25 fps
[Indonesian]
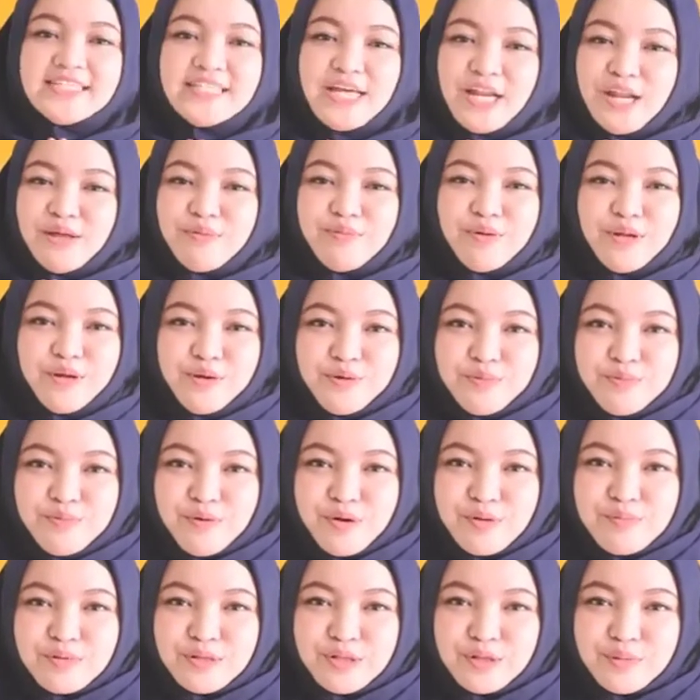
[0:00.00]
Assalamualaikum
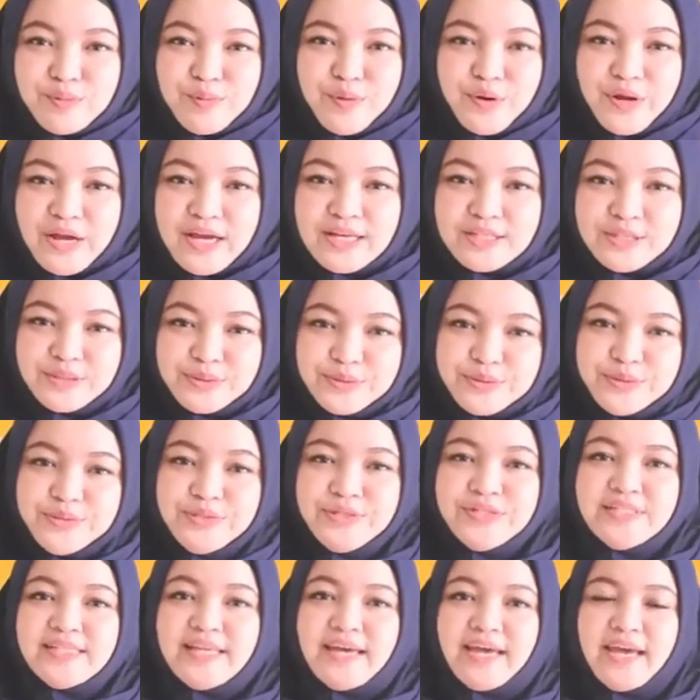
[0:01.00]
warahmatullahi
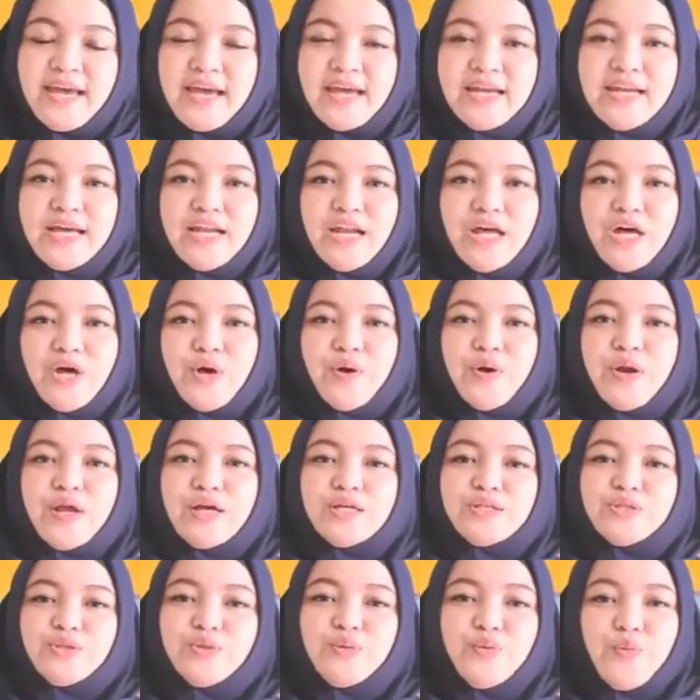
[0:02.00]
wabarakatuh. Saya adalah
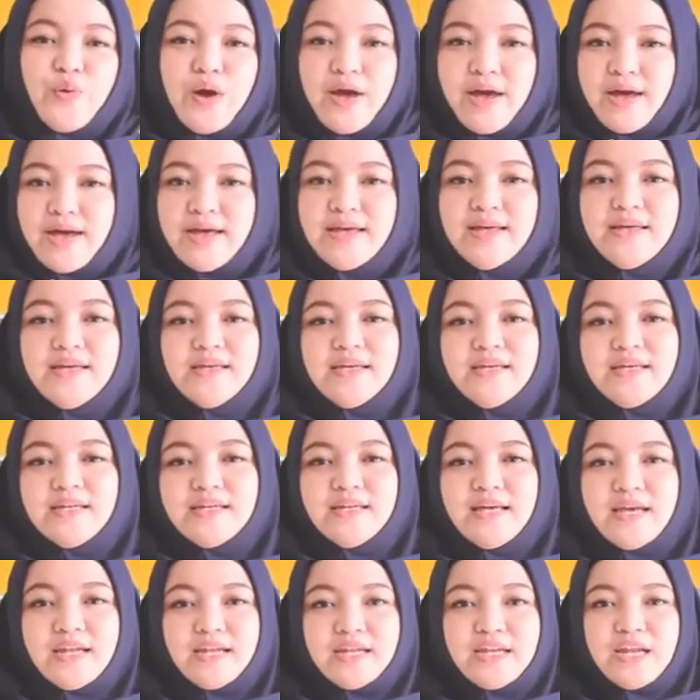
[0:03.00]
orang tua
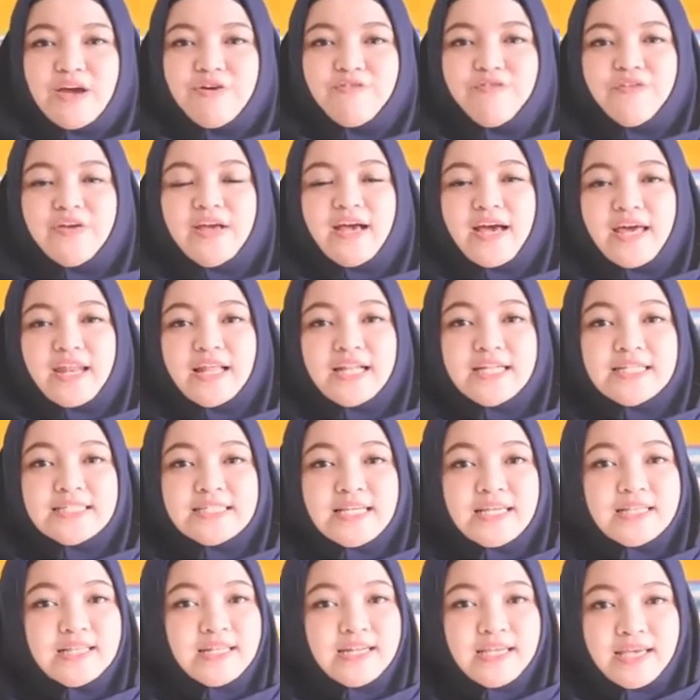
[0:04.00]
dari Davi Karel
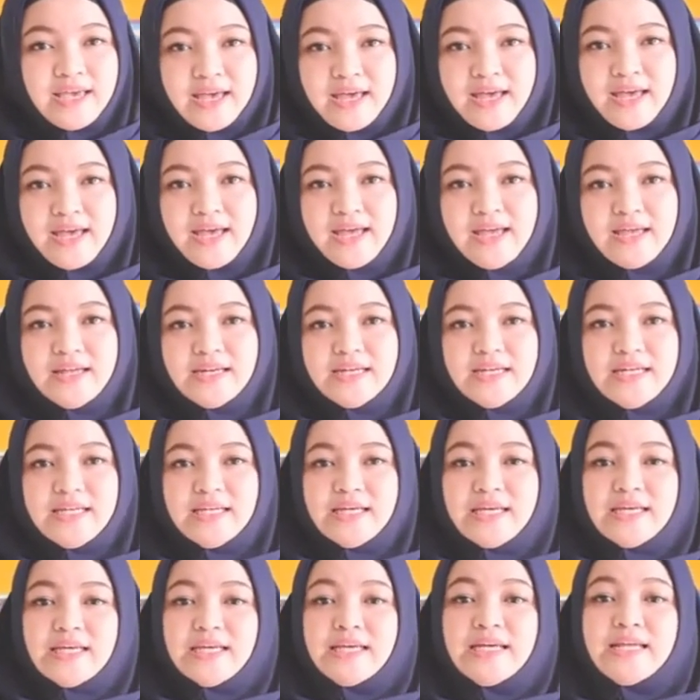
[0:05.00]
Satria di
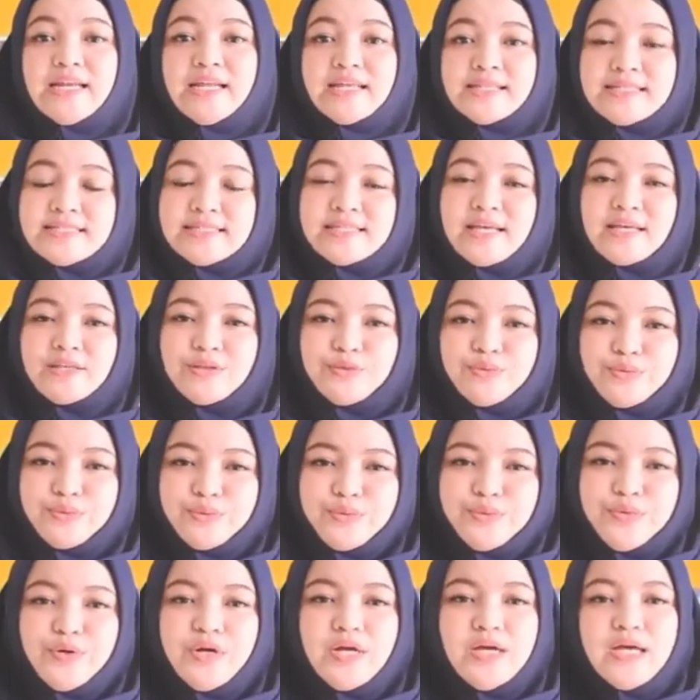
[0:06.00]
grade
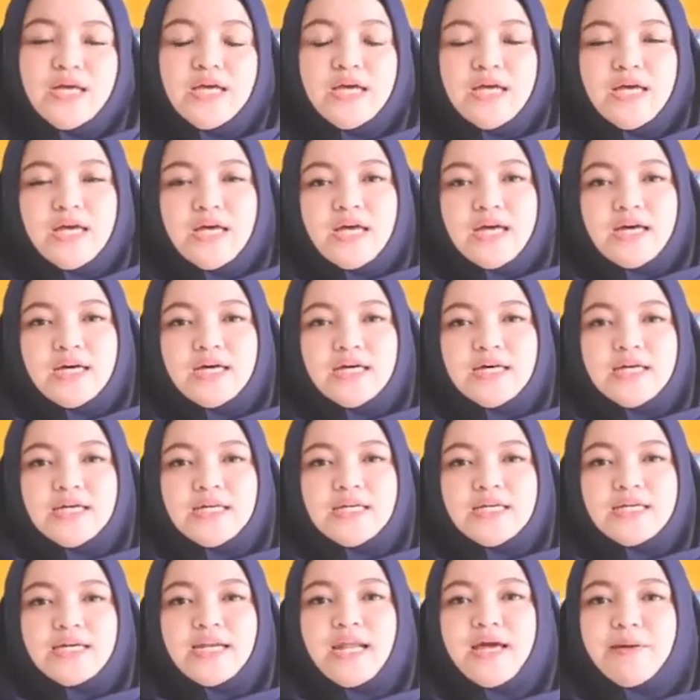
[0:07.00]
1
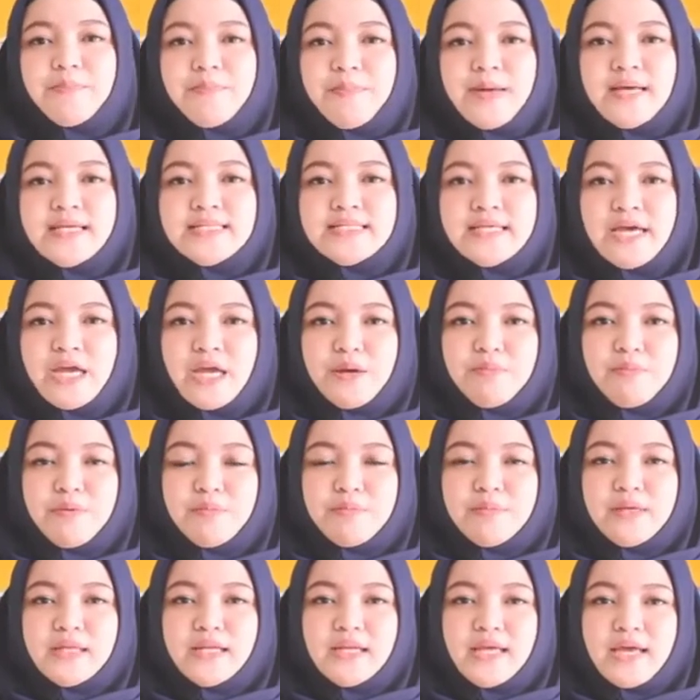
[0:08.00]
Uh, kenapa saya
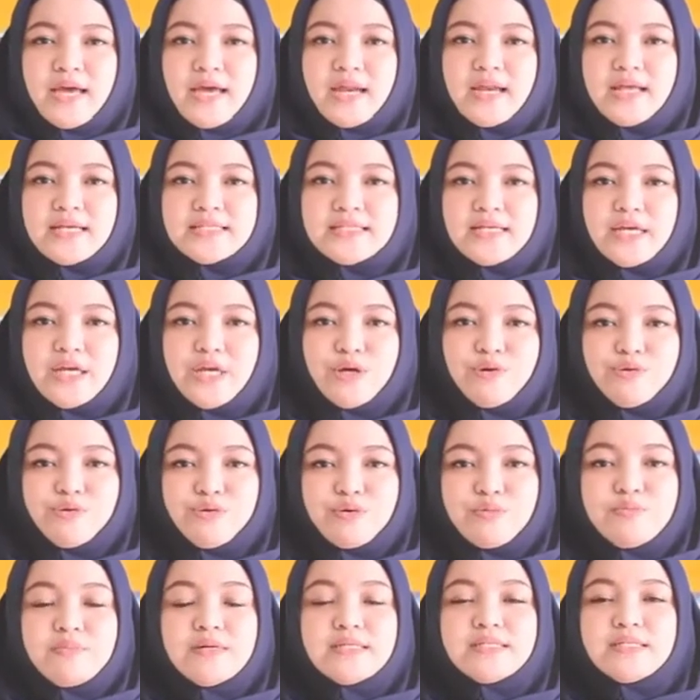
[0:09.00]
memilih anak saya
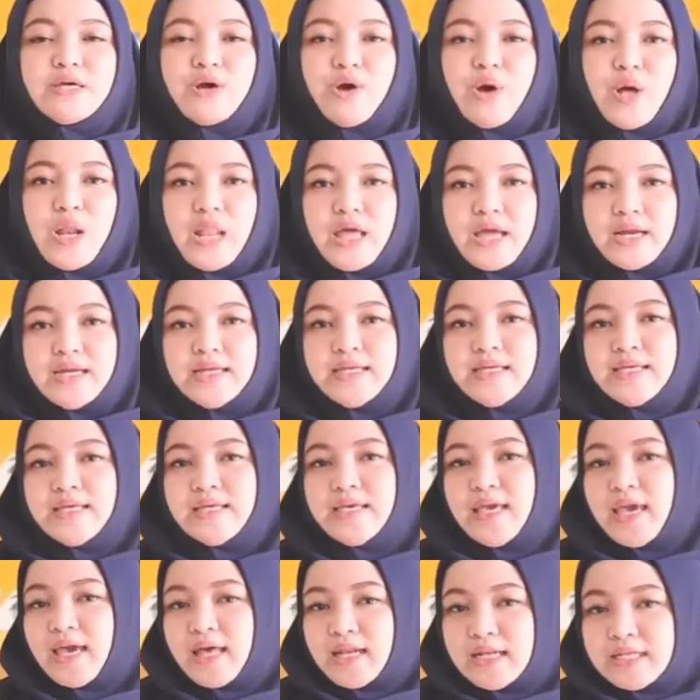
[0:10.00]
untuk bersekolah di
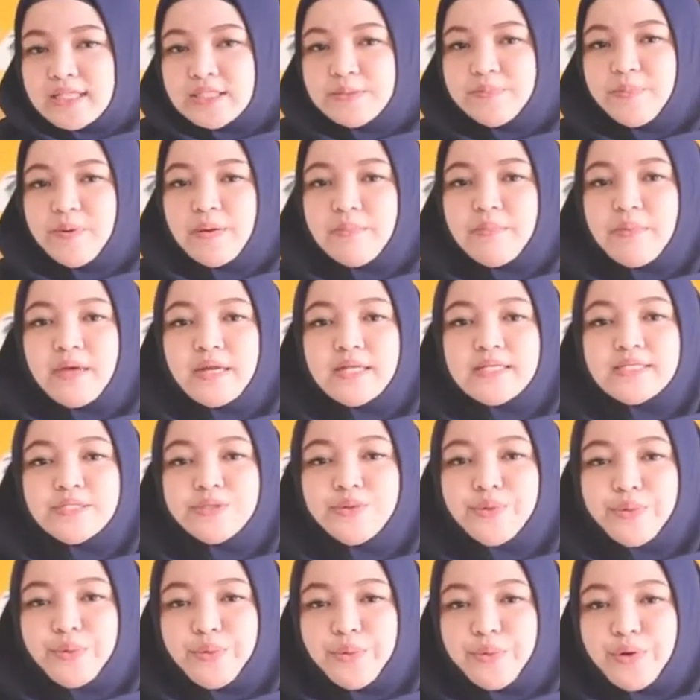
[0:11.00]
Kelly's Primary
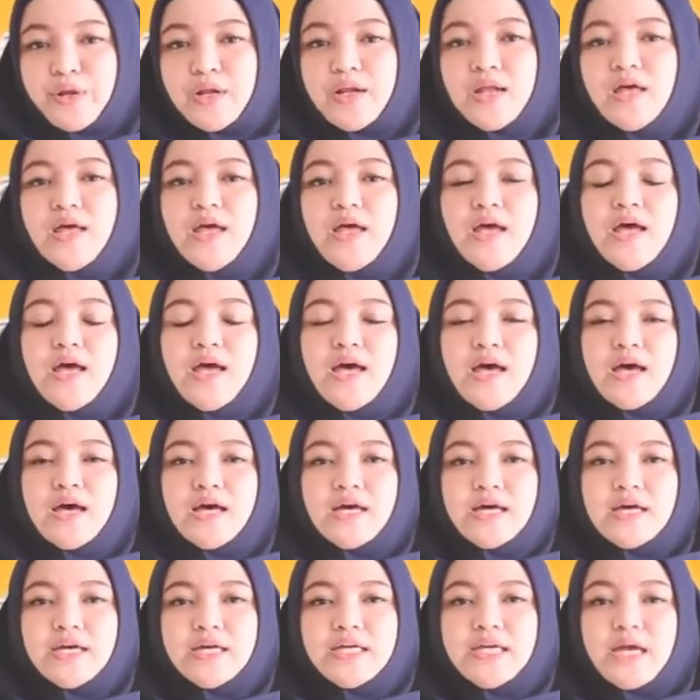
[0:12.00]
School?
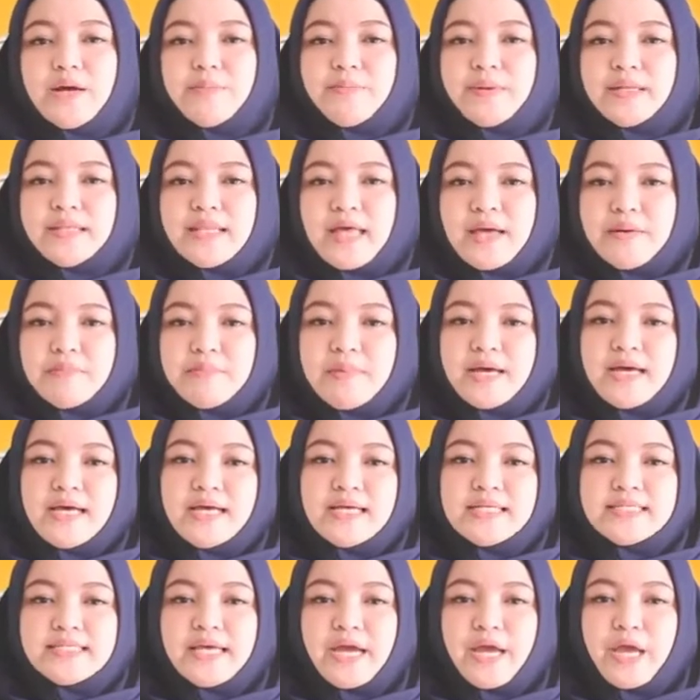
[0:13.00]
Uh, yang
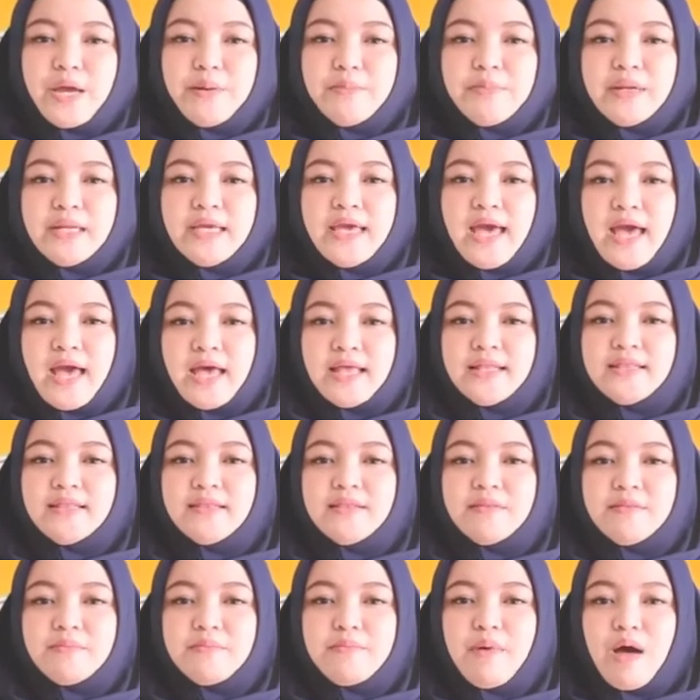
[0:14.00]
pertama saya melihat
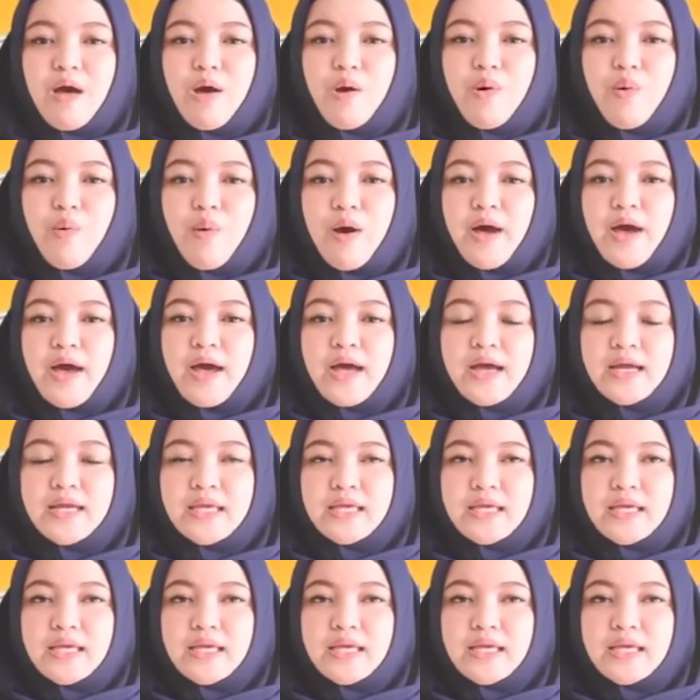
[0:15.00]
bahwa